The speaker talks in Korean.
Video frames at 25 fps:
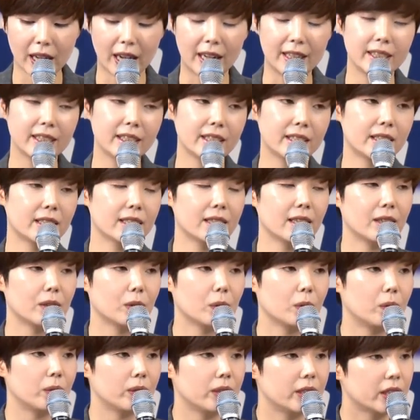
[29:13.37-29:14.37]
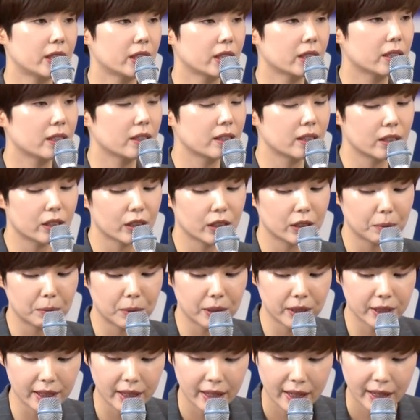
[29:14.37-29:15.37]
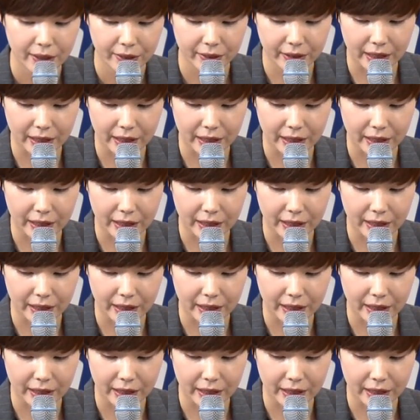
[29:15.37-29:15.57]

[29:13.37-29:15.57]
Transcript: 아닐지라도 이 시기심은